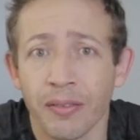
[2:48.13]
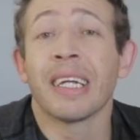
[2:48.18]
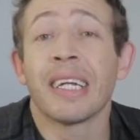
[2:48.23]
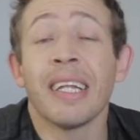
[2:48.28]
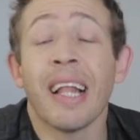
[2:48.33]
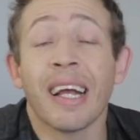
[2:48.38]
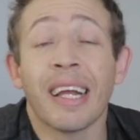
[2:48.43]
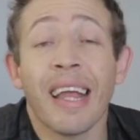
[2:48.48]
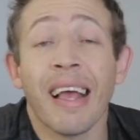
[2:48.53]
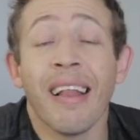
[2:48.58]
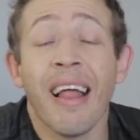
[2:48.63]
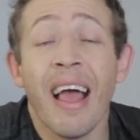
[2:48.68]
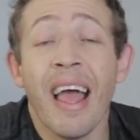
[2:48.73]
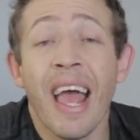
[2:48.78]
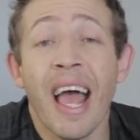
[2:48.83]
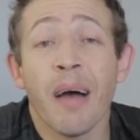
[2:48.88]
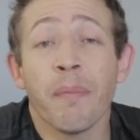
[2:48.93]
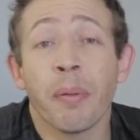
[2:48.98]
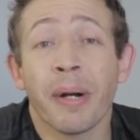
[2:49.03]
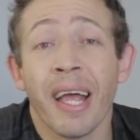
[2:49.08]
Que naquela
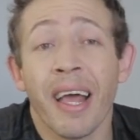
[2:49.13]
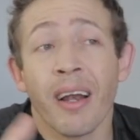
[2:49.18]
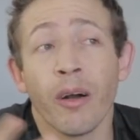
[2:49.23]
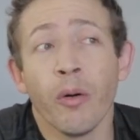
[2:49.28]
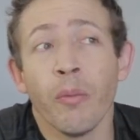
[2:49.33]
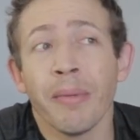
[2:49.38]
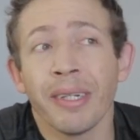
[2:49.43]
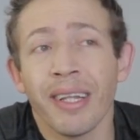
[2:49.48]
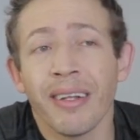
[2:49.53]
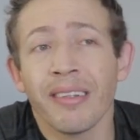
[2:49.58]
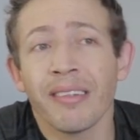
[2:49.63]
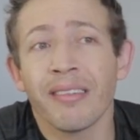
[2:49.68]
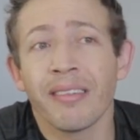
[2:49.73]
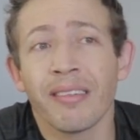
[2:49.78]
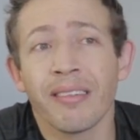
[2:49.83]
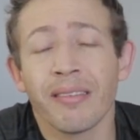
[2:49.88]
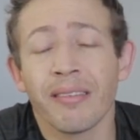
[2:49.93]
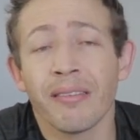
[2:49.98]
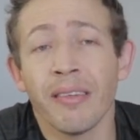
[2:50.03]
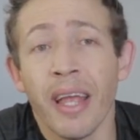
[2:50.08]
época era uma
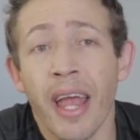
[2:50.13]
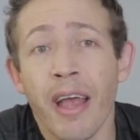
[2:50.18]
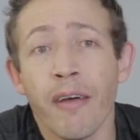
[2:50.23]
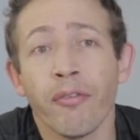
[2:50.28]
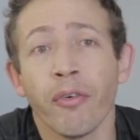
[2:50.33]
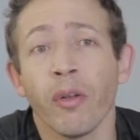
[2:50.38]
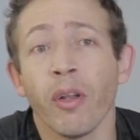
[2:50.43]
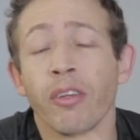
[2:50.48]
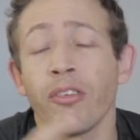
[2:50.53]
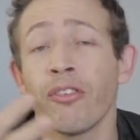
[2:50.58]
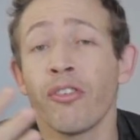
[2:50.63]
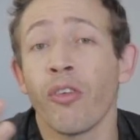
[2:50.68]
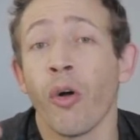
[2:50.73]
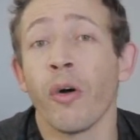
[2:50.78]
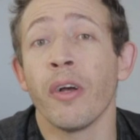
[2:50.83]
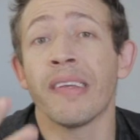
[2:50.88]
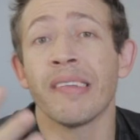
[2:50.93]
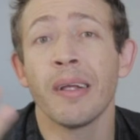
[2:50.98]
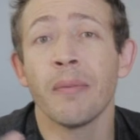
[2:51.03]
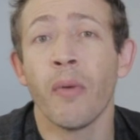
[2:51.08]
das
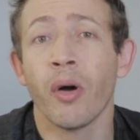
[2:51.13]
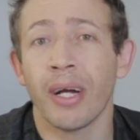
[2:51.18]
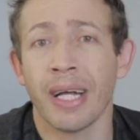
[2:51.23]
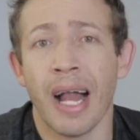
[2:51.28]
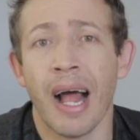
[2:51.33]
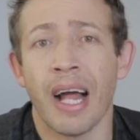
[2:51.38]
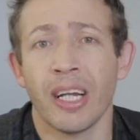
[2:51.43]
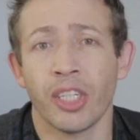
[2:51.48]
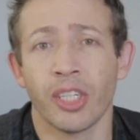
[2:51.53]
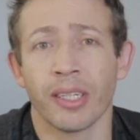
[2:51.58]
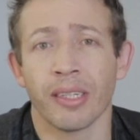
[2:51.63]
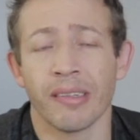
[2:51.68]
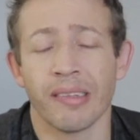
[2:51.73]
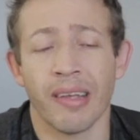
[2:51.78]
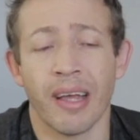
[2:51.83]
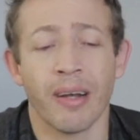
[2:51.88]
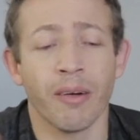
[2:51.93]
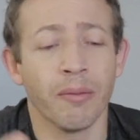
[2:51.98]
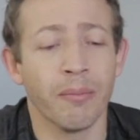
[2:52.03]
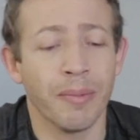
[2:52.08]
revoluções democráticas,
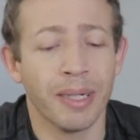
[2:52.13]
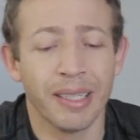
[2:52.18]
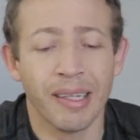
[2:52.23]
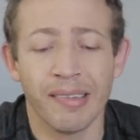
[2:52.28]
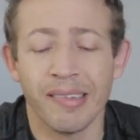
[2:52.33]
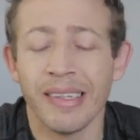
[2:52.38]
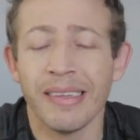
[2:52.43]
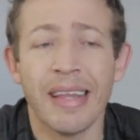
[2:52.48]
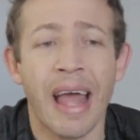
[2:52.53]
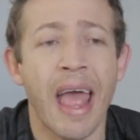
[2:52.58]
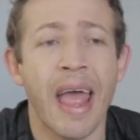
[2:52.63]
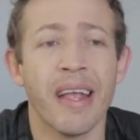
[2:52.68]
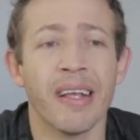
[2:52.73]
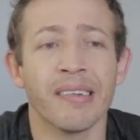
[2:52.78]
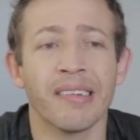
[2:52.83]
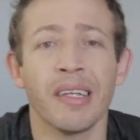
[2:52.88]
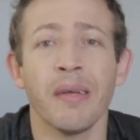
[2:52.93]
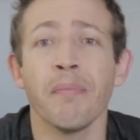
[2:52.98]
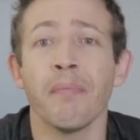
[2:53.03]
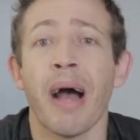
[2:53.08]
era uma das
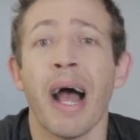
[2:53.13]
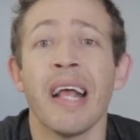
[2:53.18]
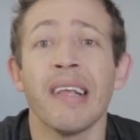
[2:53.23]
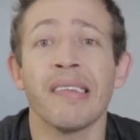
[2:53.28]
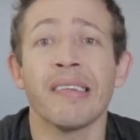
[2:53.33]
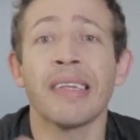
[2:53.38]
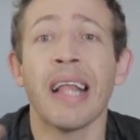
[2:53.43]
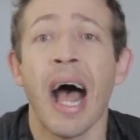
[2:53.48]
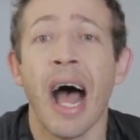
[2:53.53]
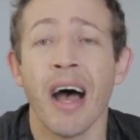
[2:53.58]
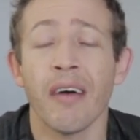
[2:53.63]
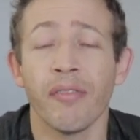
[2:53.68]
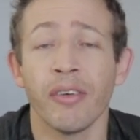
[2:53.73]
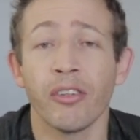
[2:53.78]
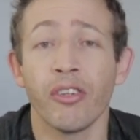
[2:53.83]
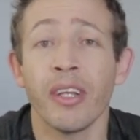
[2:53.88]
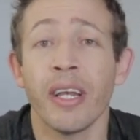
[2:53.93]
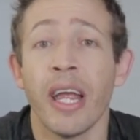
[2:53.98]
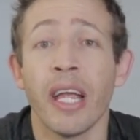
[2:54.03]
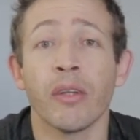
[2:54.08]
ideias que mais dava
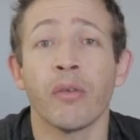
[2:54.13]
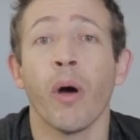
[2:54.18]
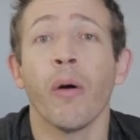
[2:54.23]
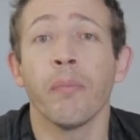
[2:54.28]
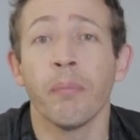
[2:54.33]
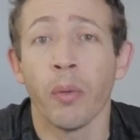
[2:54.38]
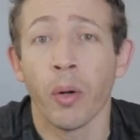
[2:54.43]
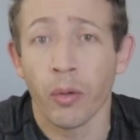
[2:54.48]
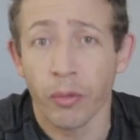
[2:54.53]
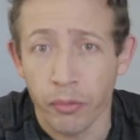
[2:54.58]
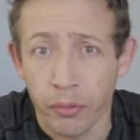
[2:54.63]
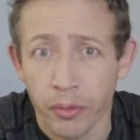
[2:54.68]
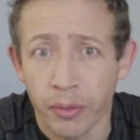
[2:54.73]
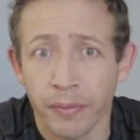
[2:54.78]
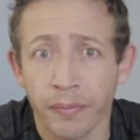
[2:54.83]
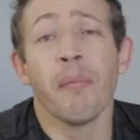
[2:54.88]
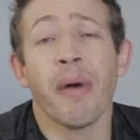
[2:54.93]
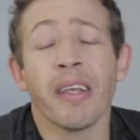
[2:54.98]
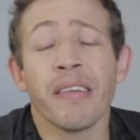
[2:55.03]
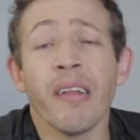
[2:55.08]
direito ao povo.
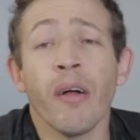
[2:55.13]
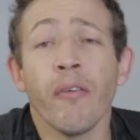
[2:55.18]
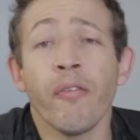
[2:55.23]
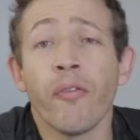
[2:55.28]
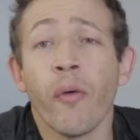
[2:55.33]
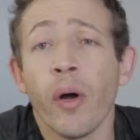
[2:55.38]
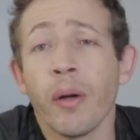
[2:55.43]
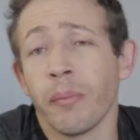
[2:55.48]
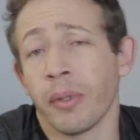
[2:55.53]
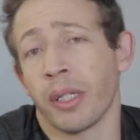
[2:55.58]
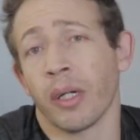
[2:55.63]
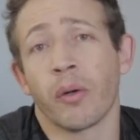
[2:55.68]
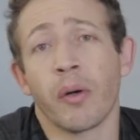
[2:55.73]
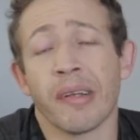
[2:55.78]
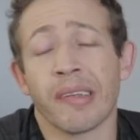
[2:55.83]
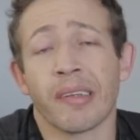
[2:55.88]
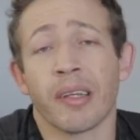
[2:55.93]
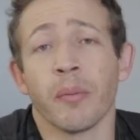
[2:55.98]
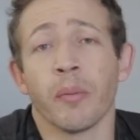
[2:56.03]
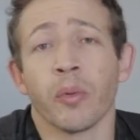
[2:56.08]
Mas não foi muita
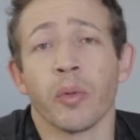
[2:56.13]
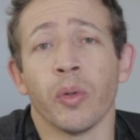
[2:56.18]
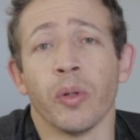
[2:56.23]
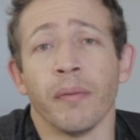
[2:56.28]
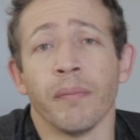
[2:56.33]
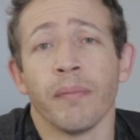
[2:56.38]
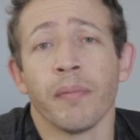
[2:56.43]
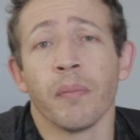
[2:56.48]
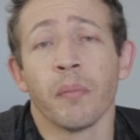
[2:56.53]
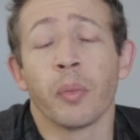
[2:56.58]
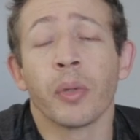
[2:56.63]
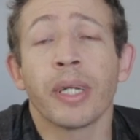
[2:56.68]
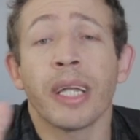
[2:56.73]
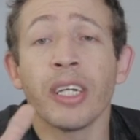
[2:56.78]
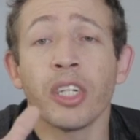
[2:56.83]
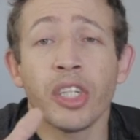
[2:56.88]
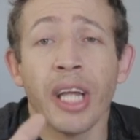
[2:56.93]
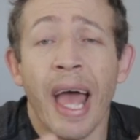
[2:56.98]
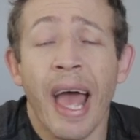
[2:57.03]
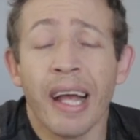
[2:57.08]
coisa que mudou, porque
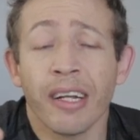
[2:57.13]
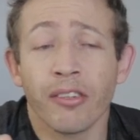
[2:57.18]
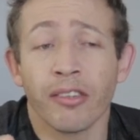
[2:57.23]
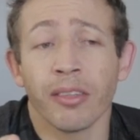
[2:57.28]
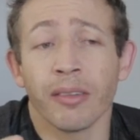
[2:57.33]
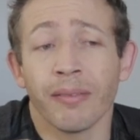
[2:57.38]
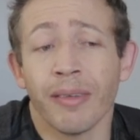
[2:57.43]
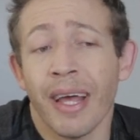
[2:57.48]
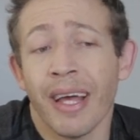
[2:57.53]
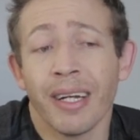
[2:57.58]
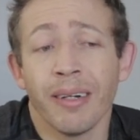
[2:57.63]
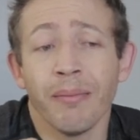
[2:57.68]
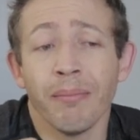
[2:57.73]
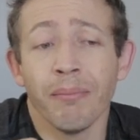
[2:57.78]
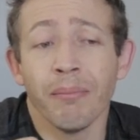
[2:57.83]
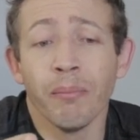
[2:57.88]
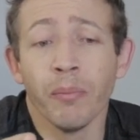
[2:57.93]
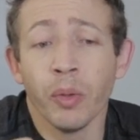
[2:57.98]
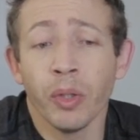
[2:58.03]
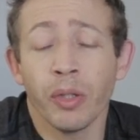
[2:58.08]
Jackson era
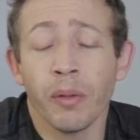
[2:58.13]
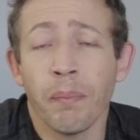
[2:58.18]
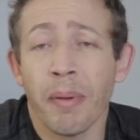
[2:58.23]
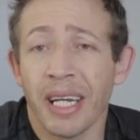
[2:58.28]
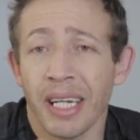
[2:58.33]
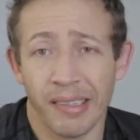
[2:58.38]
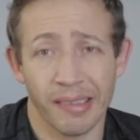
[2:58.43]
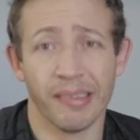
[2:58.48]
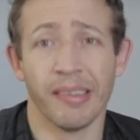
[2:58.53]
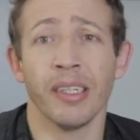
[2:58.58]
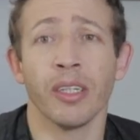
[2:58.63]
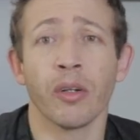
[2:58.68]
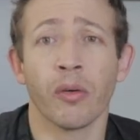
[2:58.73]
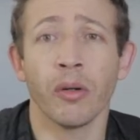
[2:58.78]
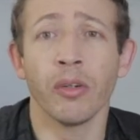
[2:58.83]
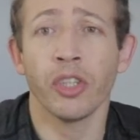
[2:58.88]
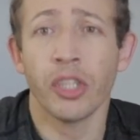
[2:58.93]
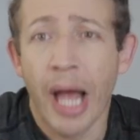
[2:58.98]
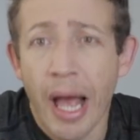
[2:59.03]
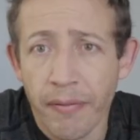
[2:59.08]
muito parecido
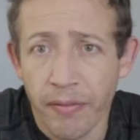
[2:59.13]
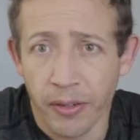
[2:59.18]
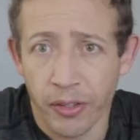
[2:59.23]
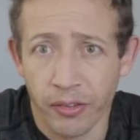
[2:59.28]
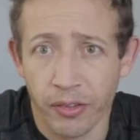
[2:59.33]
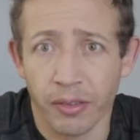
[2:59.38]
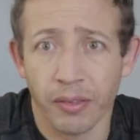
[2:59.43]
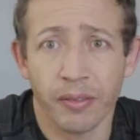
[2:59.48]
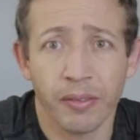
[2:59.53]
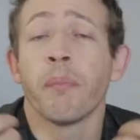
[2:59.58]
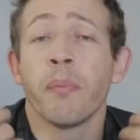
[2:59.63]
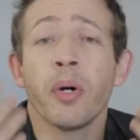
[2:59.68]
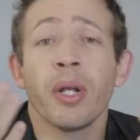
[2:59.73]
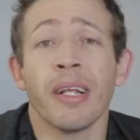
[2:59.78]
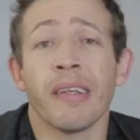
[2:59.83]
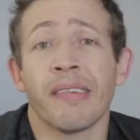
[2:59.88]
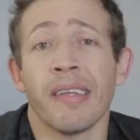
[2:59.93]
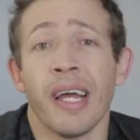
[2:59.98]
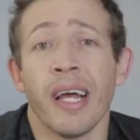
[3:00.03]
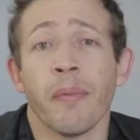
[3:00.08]
com Jefferson. Por
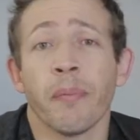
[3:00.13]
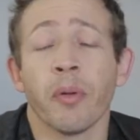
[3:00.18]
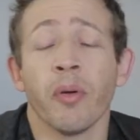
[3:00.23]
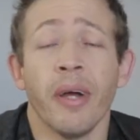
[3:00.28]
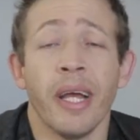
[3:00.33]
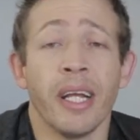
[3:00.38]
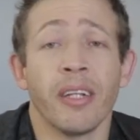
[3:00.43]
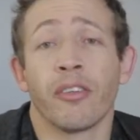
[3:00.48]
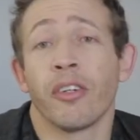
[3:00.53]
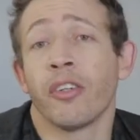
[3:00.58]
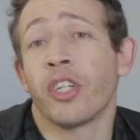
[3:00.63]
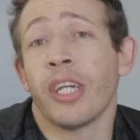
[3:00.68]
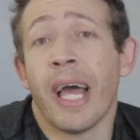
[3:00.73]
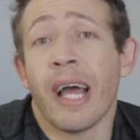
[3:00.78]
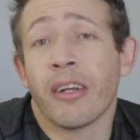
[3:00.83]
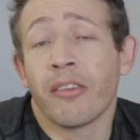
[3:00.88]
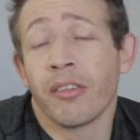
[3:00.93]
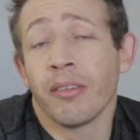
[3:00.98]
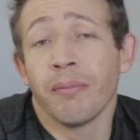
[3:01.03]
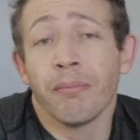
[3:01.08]
exemplo, Andrew
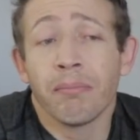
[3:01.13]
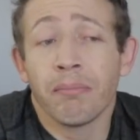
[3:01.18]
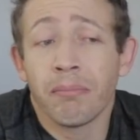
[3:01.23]
Jackson